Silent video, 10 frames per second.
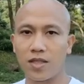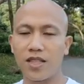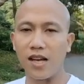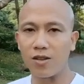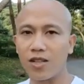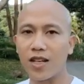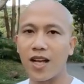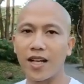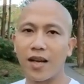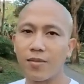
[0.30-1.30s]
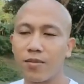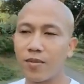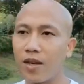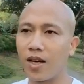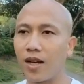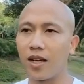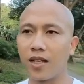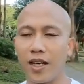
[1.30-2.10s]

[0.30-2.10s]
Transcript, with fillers: Xin chào tất cả anh em à,